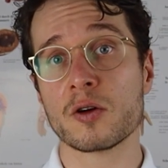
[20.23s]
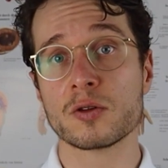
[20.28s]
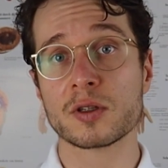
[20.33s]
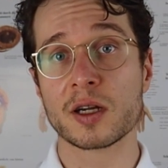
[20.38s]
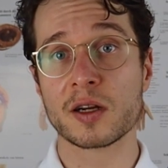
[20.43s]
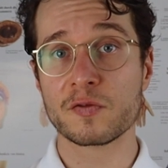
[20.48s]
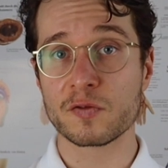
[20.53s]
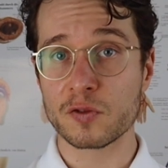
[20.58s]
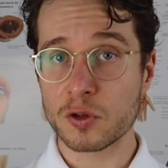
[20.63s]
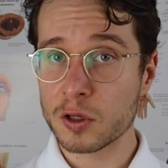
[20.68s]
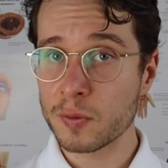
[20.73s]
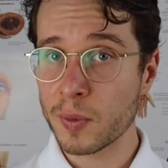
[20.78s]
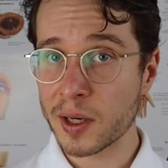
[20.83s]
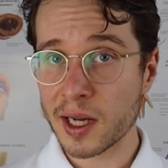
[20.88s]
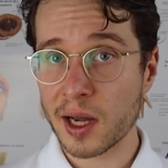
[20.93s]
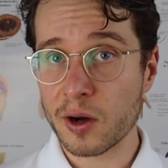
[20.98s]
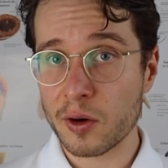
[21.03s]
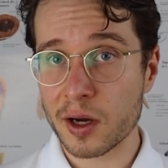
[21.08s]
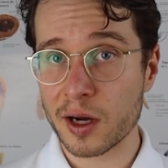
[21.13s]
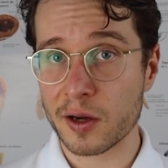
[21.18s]
Und dann würde
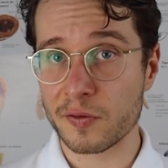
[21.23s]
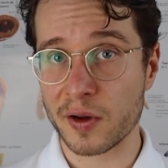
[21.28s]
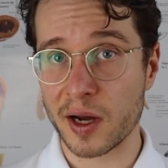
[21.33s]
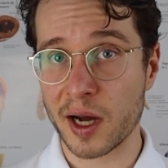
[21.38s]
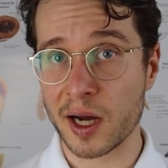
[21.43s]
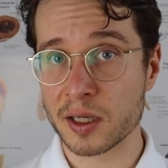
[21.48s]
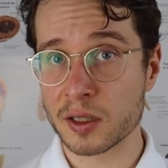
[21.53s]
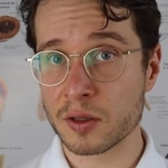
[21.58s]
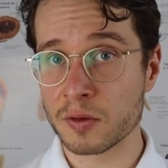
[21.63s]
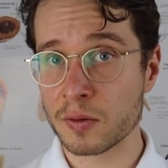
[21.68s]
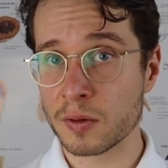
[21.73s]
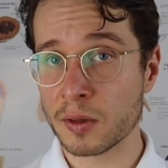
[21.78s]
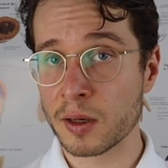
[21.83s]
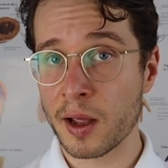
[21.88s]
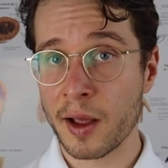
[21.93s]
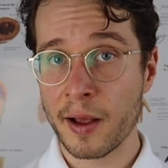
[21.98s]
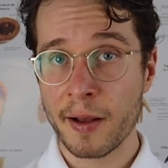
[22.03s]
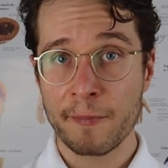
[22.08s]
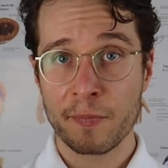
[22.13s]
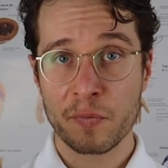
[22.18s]
man ja auch erwarten,
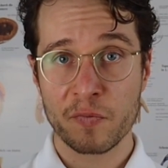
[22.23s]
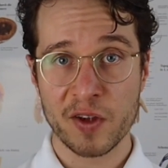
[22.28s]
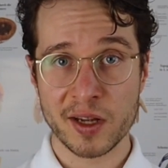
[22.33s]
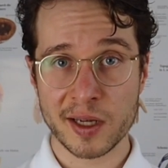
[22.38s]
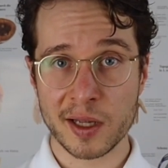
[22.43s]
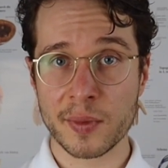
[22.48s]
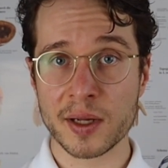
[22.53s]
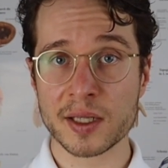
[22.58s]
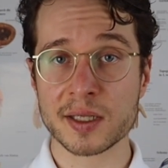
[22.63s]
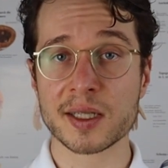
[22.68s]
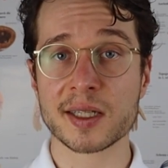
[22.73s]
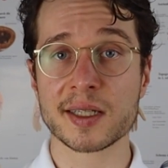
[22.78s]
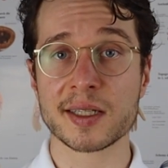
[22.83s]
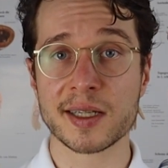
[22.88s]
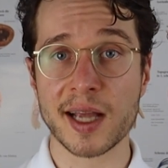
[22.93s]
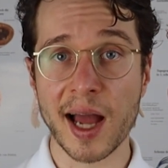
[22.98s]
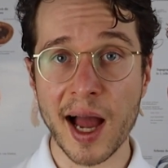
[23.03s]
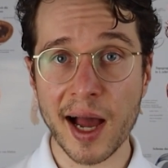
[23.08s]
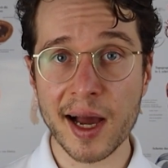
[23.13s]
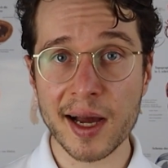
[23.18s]
wenn jemand
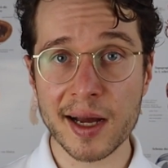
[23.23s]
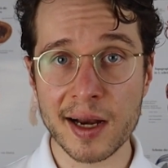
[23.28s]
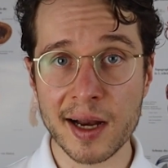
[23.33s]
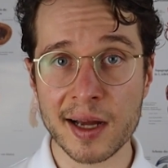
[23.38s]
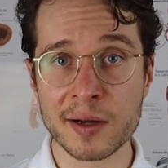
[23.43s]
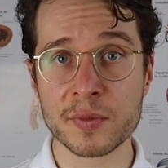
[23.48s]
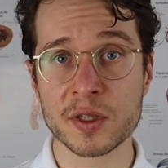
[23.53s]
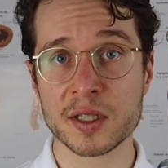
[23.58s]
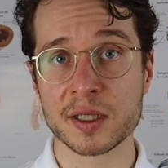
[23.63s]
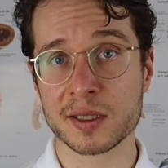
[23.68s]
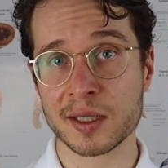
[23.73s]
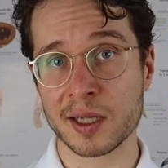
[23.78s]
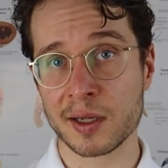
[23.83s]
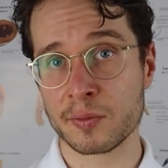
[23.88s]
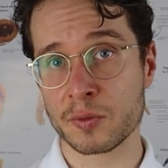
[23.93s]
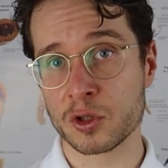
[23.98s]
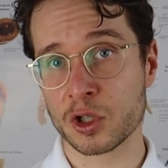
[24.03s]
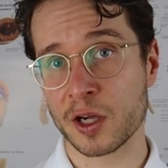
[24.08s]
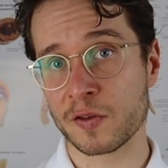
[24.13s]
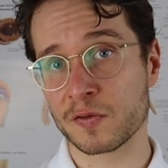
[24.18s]
sich jahrelang mit diesen
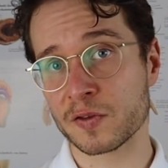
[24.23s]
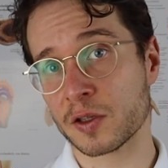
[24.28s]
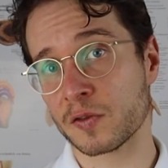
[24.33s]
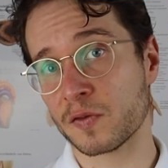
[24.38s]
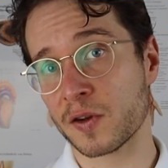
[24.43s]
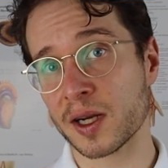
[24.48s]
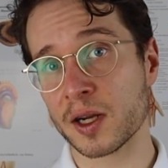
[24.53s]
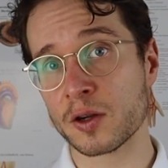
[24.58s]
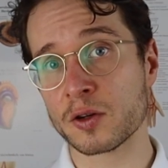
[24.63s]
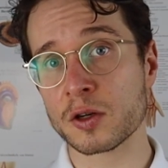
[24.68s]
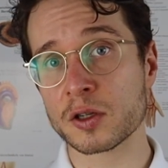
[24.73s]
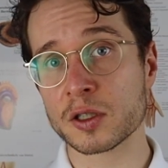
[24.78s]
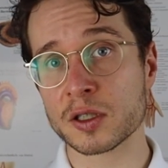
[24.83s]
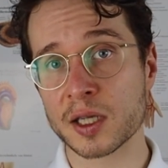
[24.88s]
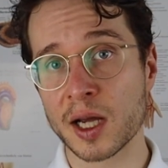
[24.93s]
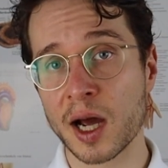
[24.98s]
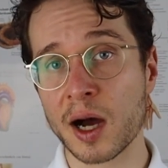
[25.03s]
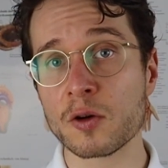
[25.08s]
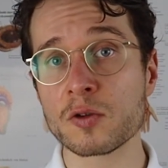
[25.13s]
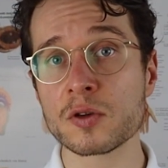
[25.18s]
Themen beschäftigt, vielleicht auch noch
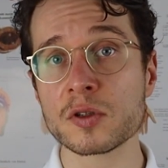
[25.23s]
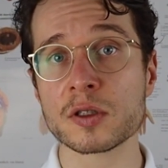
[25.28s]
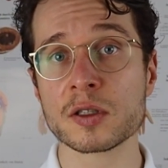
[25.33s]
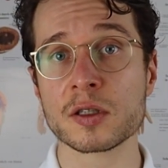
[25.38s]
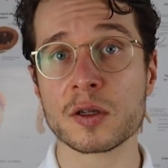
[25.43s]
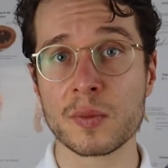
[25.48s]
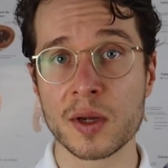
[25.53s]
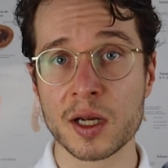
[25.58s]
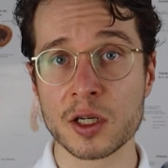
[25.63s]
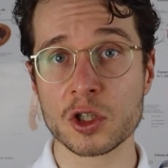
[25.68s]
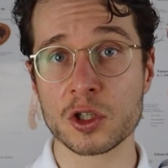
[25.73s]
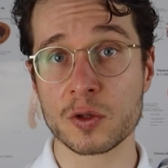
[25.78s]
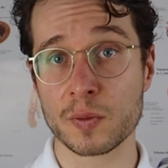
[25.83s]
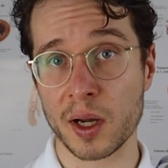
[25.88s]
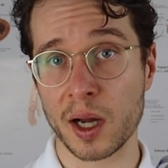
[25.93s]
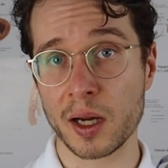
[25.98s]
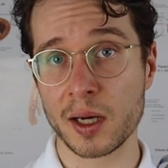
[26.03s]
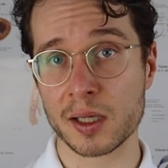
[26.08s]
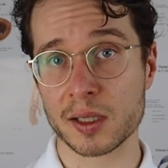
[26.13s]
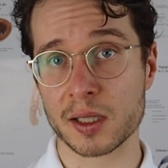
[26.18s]
tausende Menschen
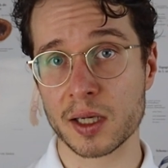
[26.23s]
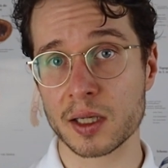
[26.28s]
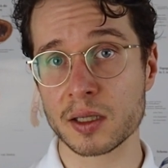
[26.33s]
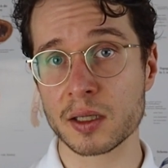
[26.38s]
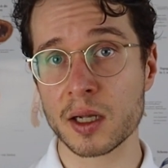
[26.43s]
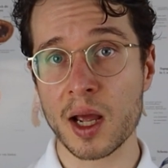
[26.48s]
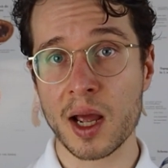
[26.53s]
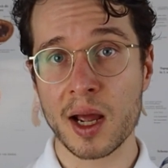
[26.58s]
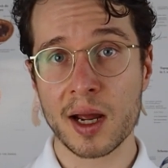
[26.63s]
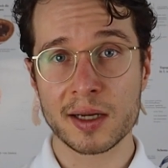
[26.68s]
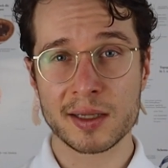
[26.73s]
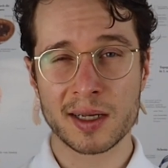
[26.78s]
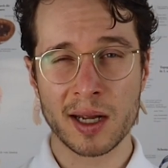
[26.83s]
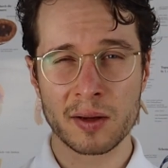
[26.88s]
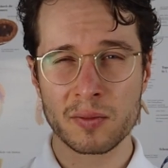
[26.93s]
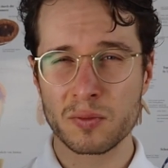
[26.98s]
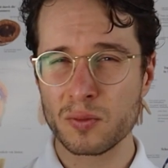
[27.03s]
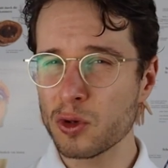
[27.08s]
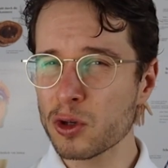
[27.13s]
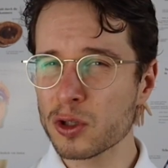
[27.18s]
behandelt hat,
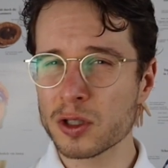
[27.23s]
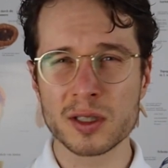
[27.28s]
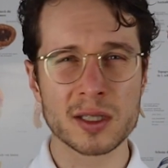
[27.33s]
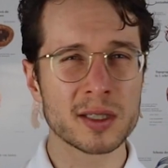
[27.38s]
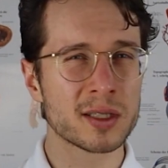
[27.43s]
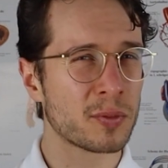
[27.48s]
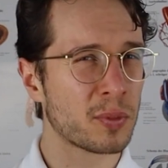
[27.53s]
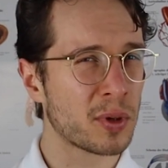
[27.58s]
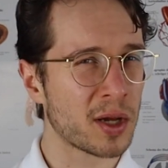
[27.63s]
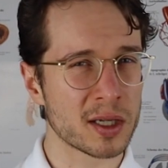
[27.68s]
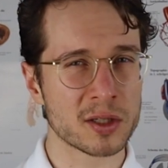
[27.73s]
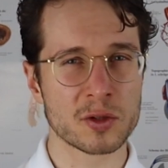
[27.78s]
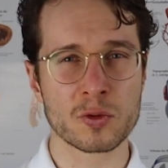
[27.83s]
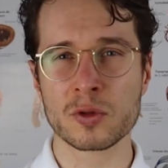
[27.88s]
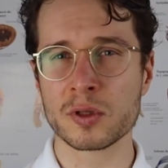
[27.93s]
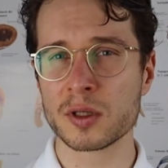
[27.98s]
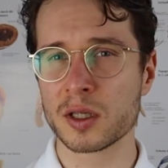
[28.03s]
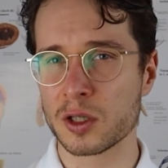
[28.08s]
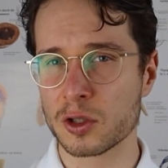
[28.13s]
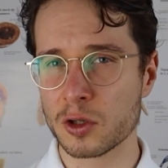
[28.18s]
dann muss diese
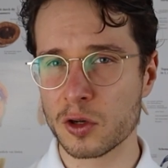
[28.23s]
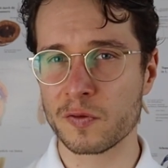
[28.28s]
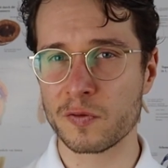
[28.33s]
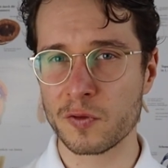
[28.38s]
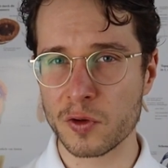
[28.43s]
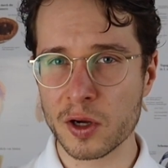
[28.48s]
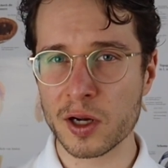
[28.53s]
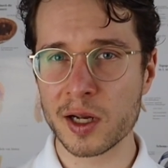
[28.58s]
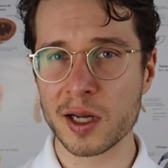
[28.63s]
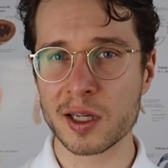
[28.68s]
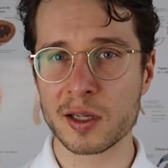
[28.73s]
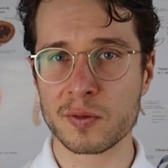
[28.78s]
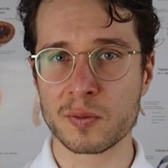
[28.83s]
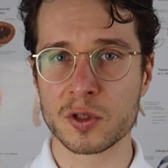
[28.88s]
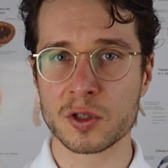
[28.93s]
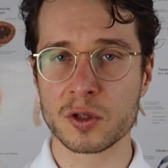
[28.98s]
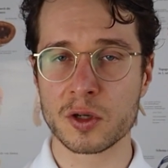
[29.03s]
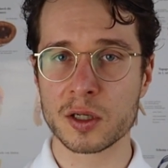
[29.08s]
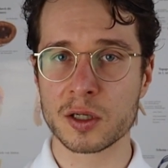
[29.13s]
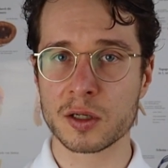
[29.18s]
Person sich doch wirklich
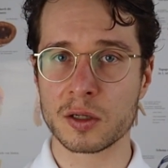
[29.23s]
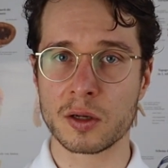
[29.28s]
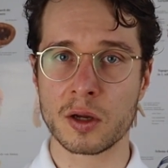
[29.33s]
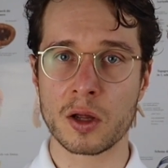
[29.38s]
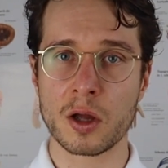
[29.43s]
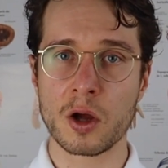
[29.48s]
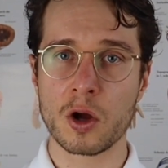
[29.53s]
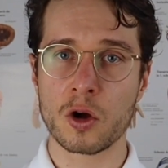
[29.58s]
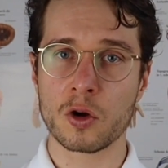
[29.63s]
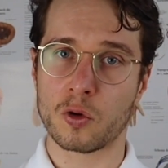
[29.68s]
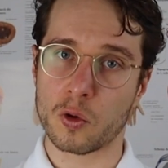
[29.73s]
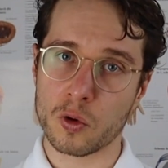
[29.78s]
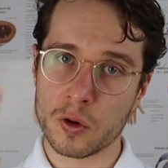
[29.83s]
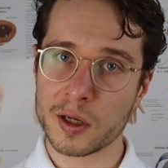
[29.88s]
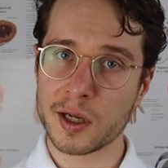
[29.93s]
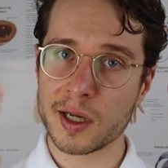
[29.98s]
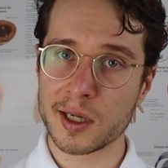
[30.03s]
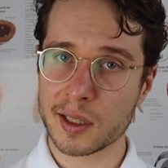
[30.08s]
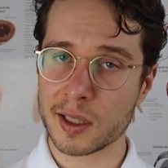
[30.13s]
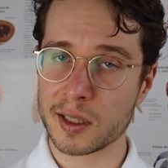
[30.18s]
mit solchen
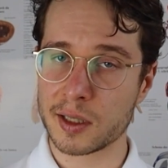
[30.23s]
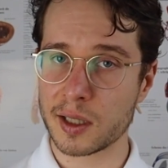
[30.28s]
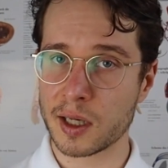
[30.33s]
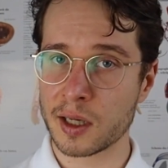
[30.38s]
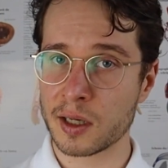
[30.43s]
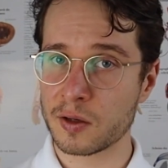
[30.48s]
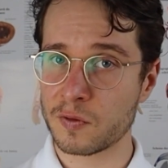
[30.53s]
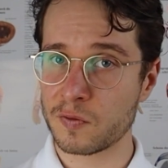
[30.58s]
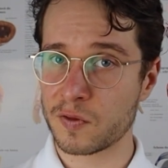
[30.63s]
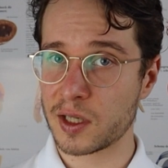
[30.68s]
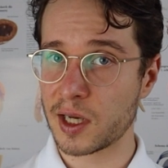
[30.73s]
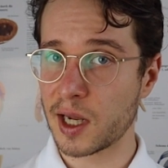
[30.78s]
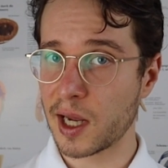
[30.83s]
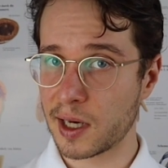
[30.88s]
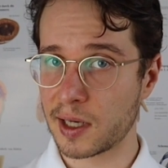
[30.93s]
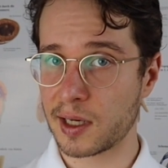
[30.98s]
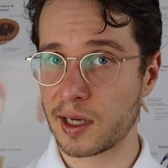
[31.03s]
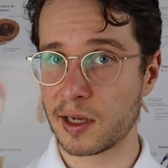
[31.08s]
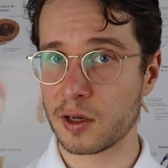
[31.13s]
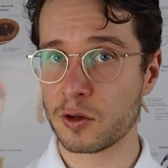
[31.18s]
grundlegenden Dingen wie der
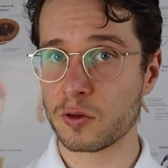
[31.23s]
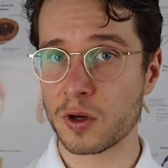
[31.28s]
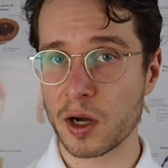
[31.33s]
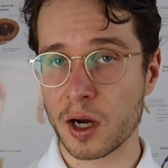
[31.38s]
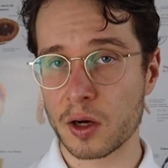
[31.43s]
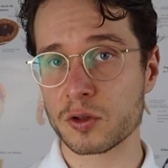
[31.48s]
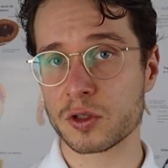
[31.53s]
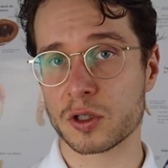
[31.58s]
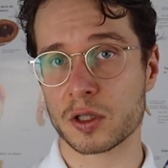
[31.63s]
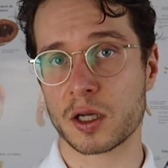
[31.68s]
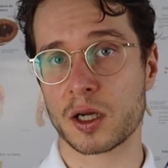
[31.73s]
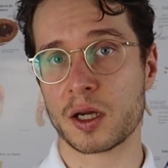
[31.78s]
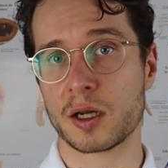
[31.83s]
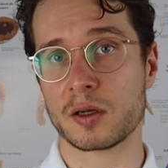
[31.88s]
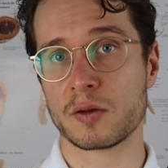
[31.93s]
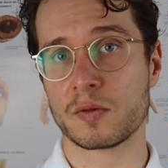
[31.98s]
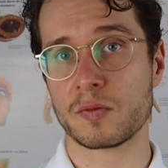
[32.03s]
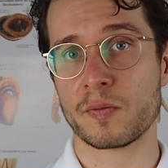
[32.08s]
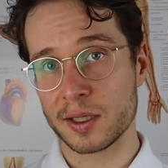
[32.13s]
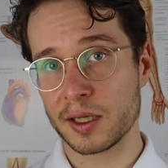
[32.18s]
Ernährung
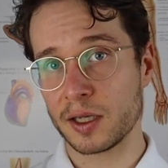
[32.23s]
auskennen.